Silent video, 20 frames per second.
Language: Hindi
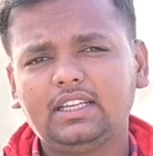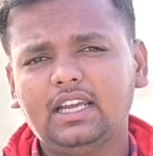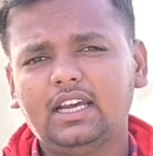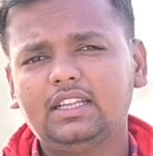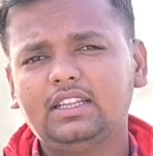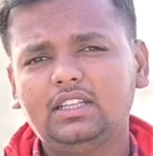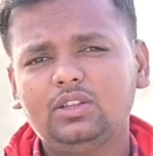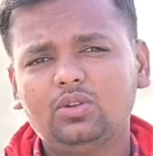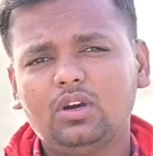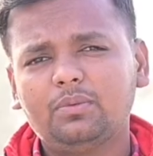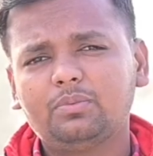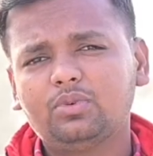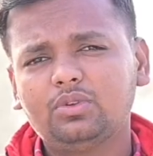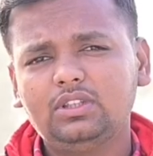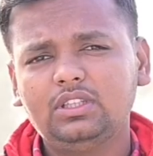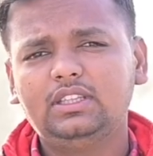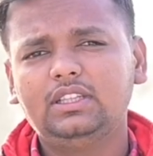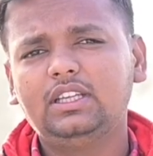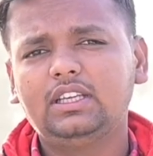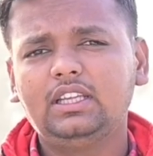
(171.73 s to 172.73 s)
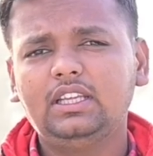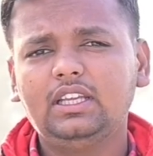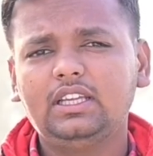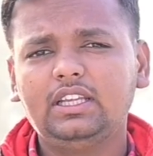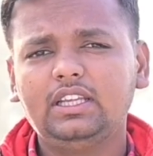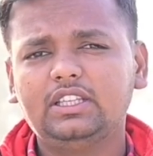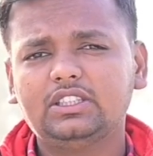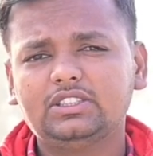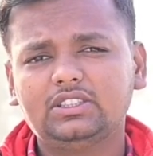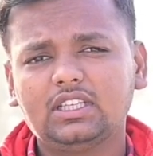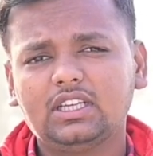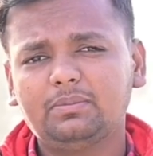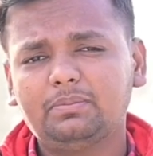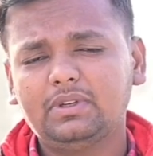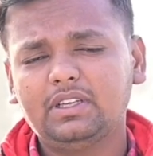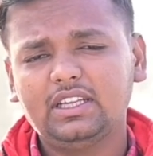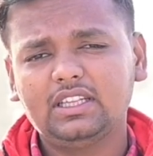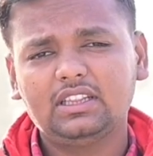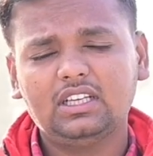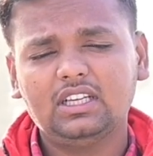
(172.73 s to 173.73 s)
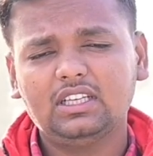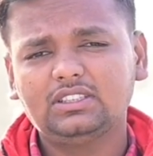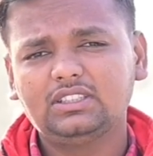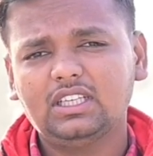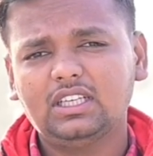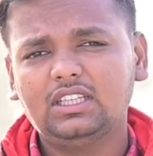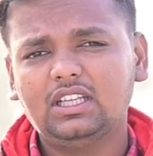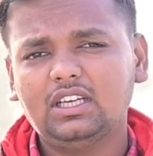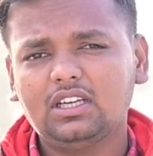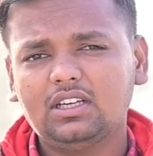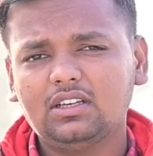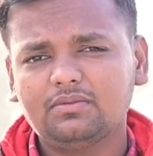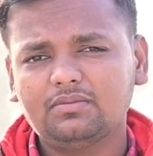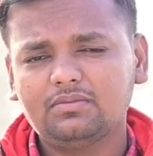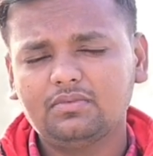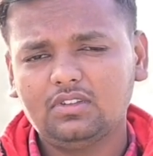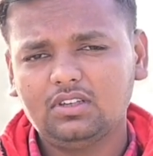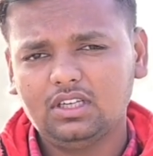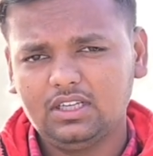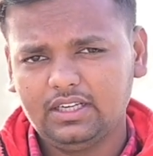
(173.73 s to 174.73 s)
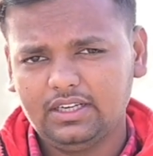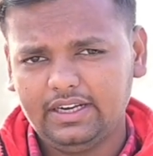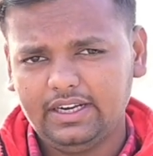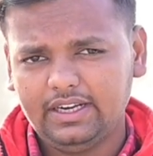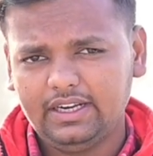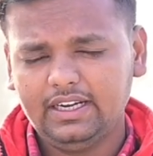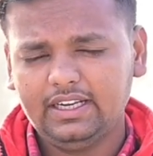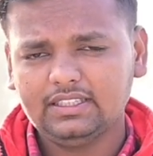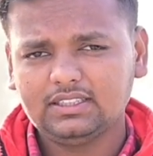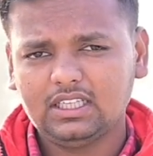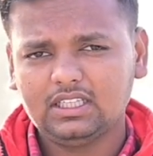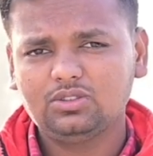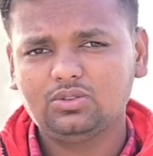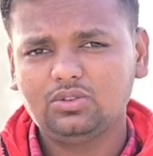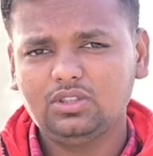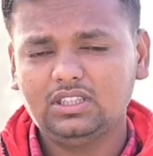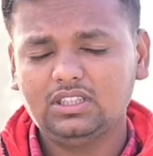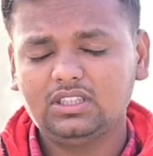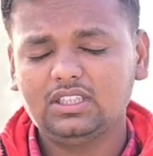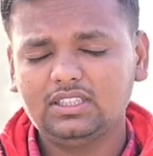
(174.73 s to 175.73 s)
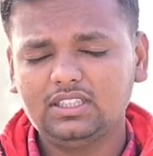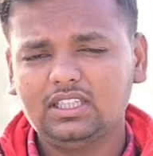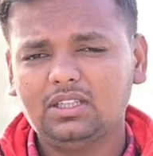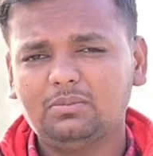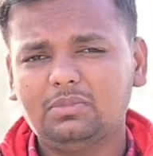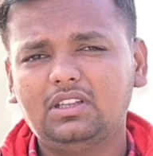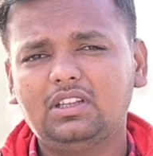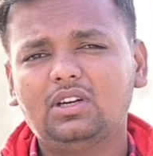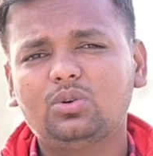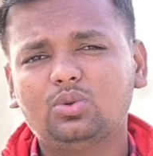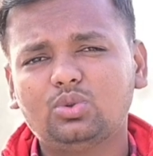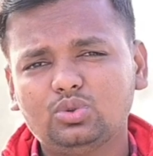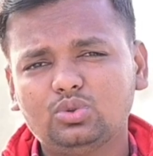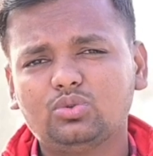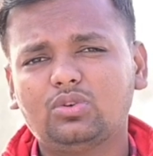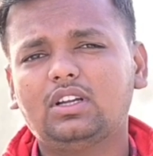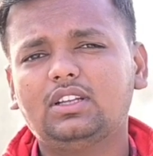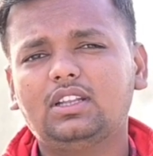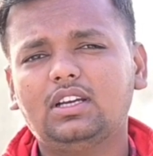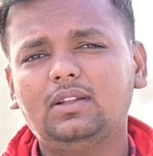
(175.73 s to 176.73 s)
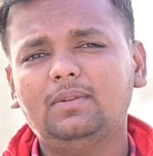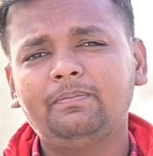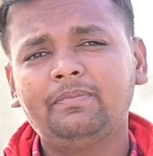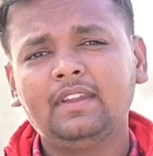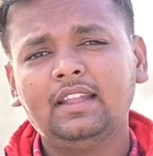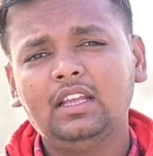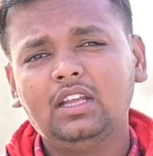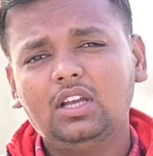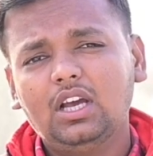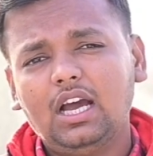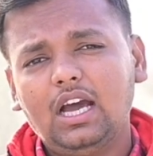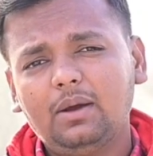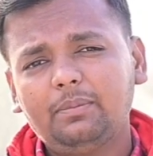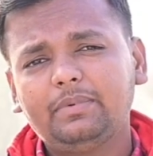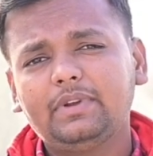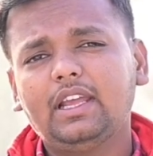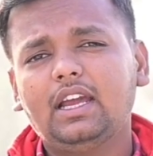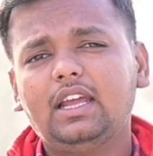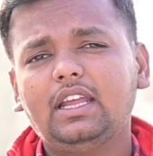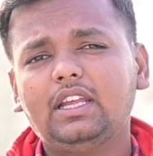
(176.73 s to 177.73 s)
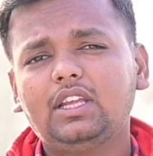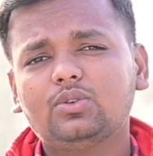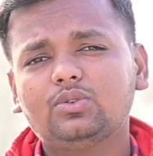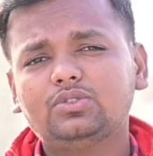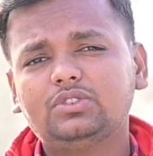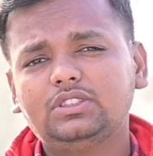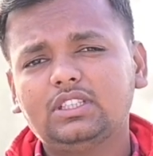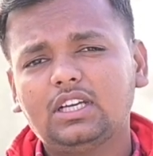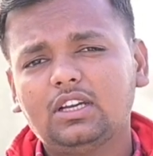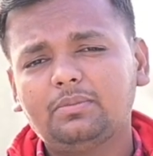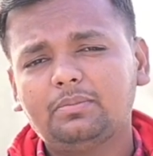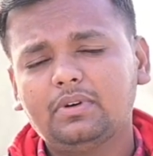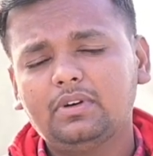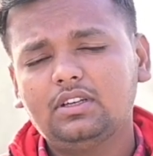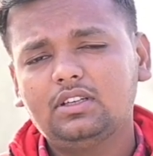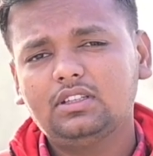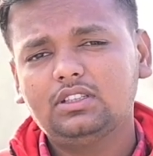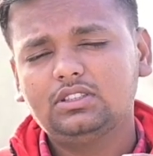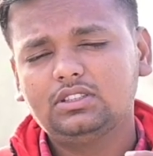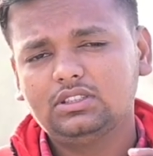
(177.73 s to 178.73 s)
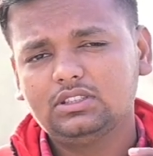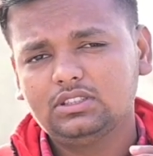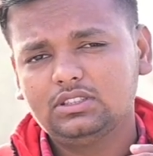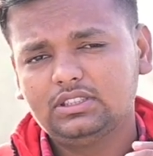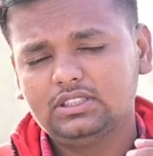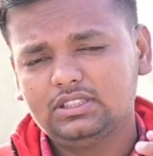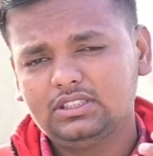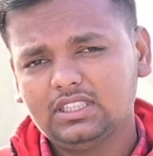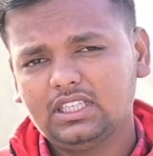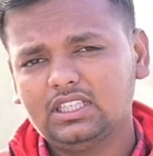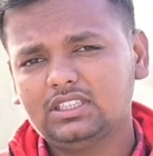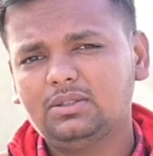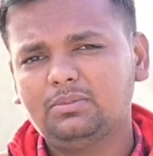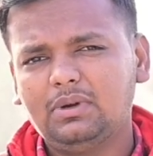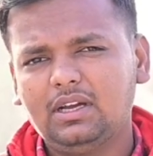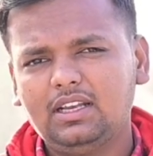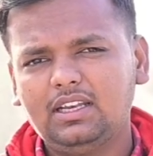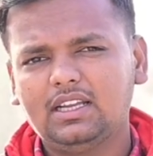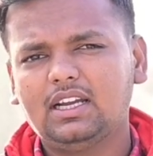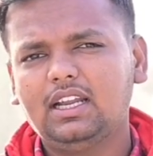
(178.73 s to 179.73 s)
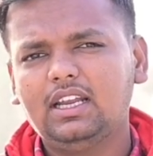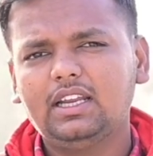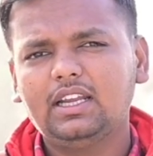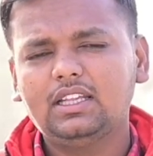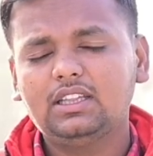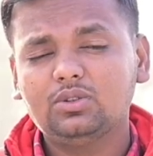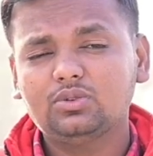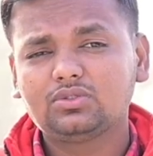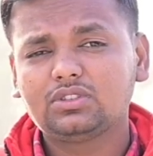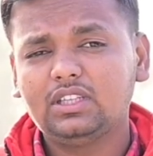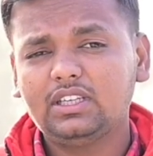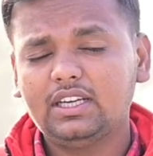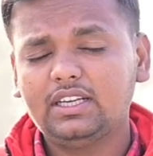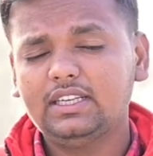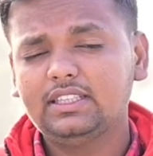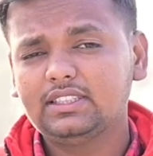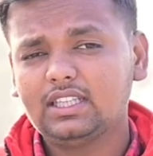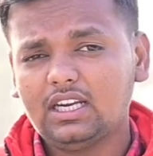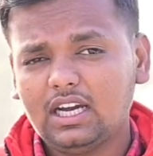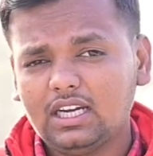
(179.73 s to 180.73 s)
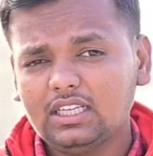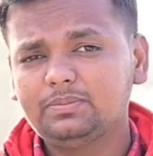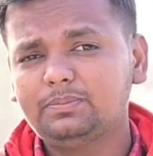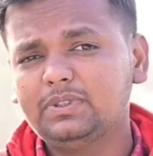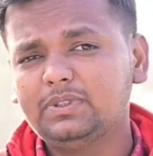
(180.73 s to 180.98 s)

क्या थी तो आप खुद ही देखिए कि इस जगह पर इतना ज़्यादा रेडनेस आ चुकी थी इतना ज़्यादा भद्दा हो चुका था अब क्या है कि उस जगह पर जिस जगह से बाल निकाले गए थे उसकी कंडीशन आज